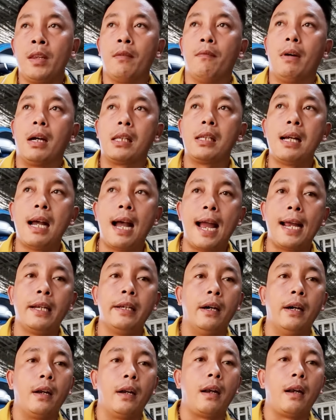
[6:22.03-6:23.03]
và thứ hai
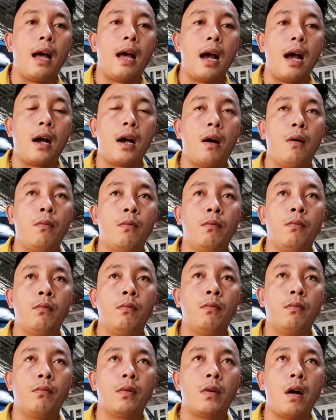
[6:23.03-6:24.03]
nữa là
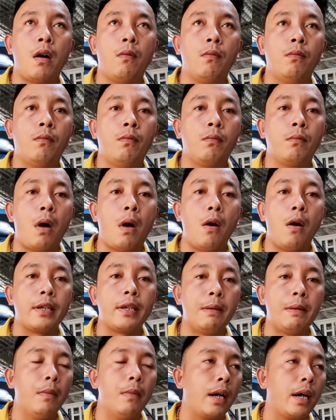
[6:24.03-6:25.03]
không không bỏ
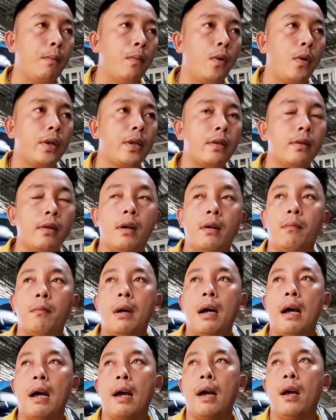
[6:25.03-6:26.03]
chim vào cái môi trường
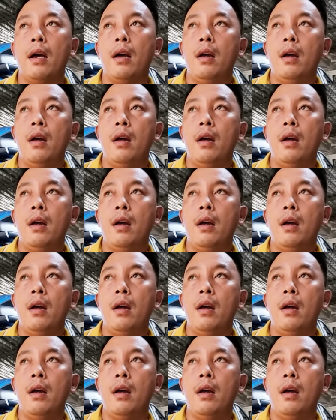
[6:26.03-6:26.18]
mà